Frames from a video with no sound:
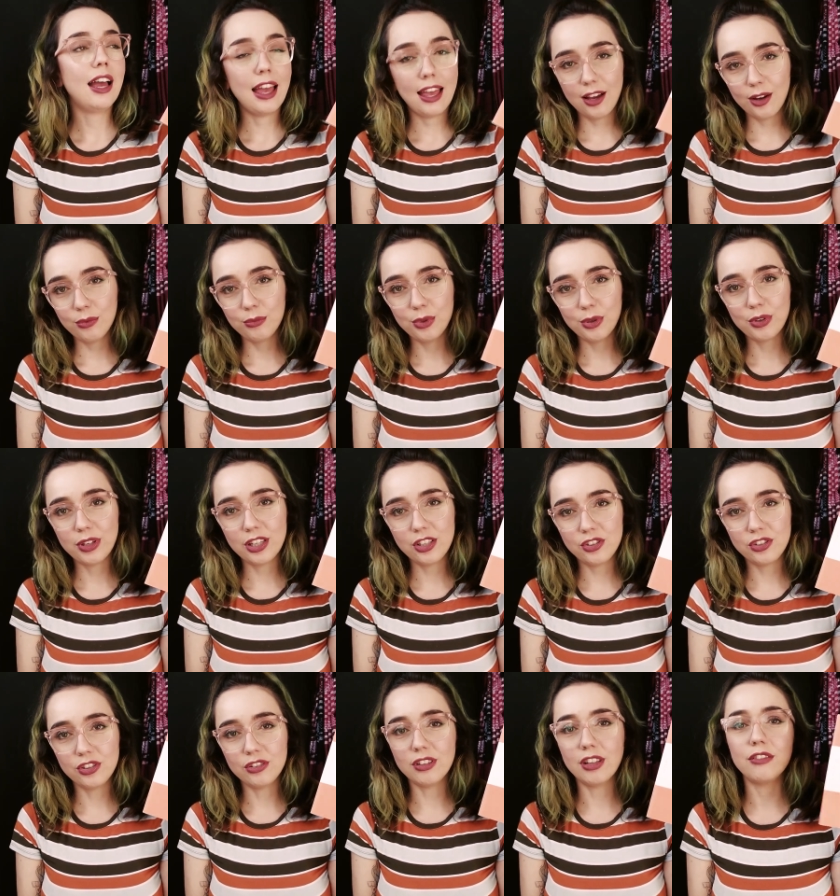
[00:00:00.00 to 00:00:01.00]
É o meu
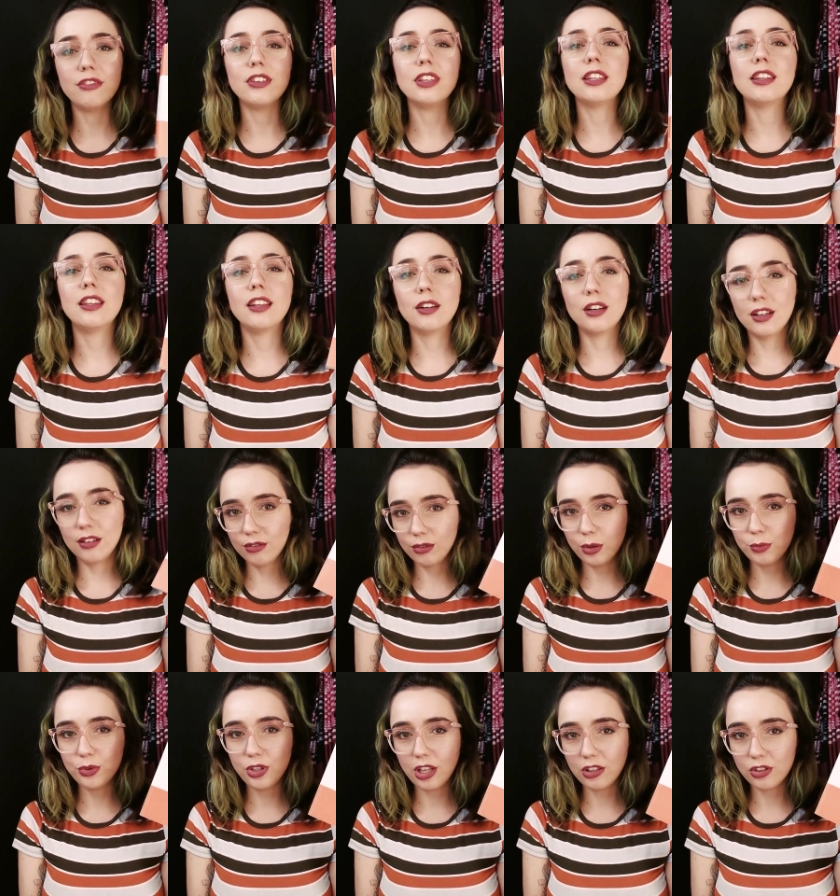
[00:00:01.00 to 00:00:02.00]
queridinho da vida, o
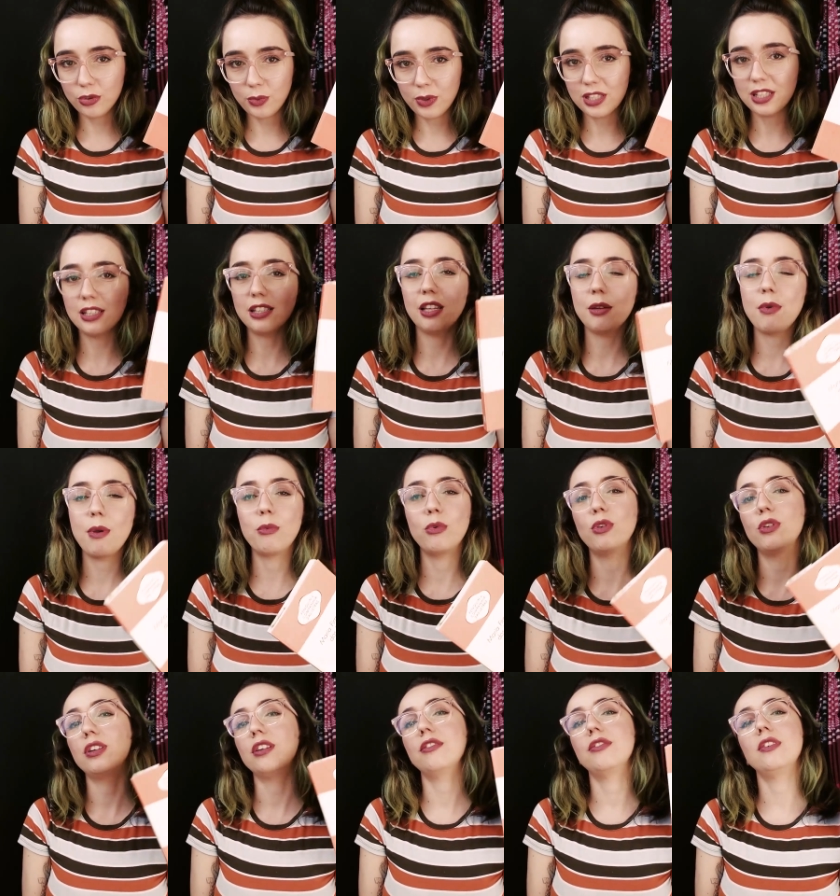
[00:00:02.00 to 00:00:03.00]
objeto de pesquisa da minha
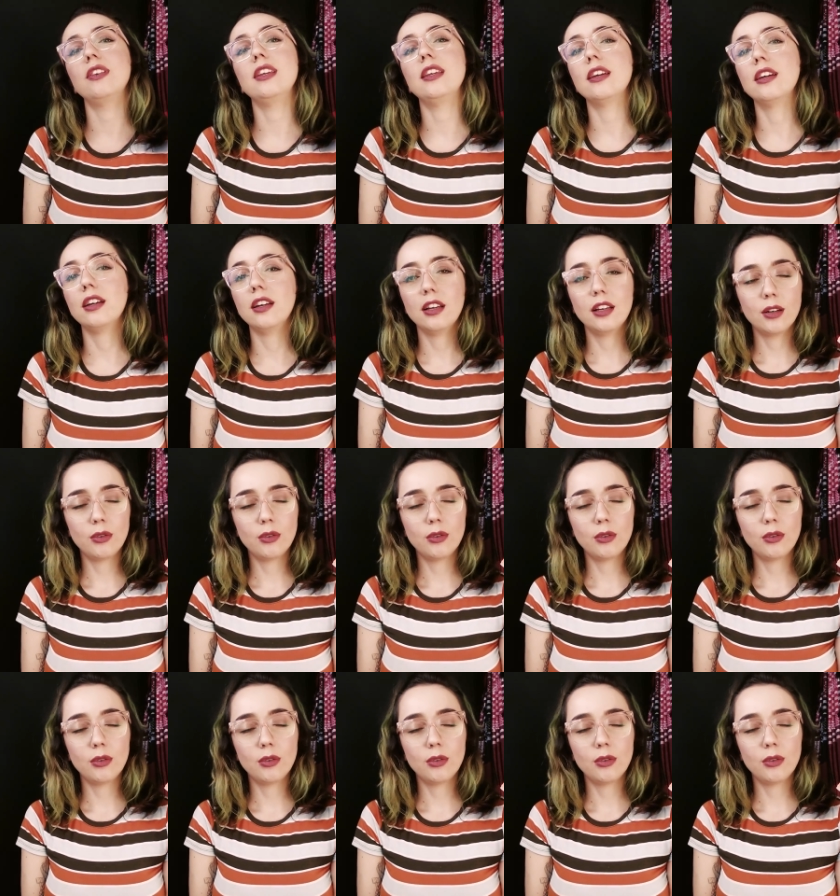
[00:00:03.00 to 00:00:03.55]
monografia.